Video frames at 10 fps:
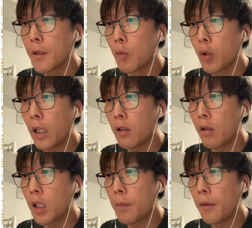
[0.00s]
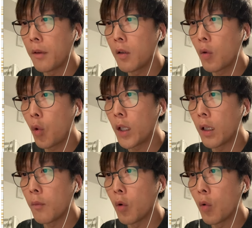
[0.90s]
뭐 데이터를 기반 코딩
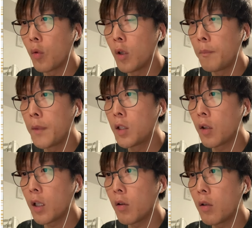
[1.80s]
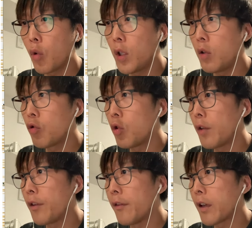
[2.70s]
뭐 미적인 거를 코딩으로 구현할
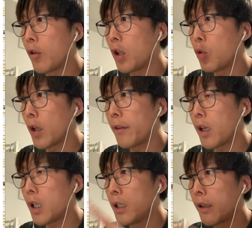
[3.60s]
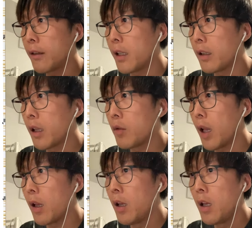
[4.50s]
수 있을까? 여기 노란 색깔 인덱스가 있기
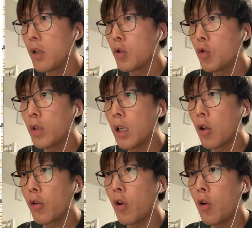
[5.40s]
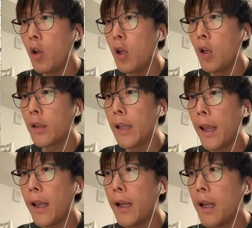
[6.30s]
때문에 쭉 내려서
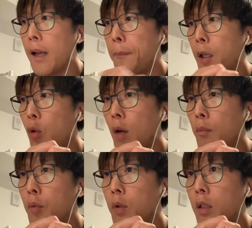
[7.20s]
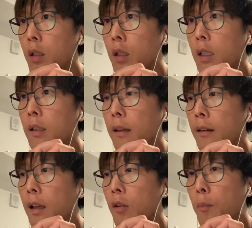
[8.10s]
내가 필요한 부분들을
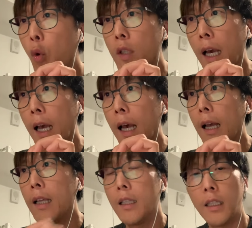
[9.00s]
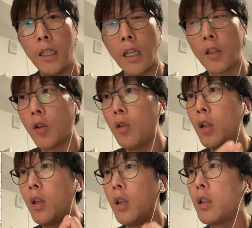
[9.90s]
인덱싱해서 보자. 이해됐죠?
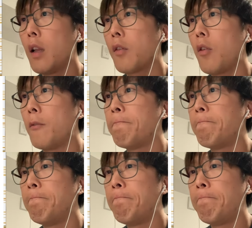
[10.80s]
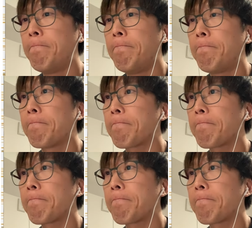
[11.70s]
그래서 음,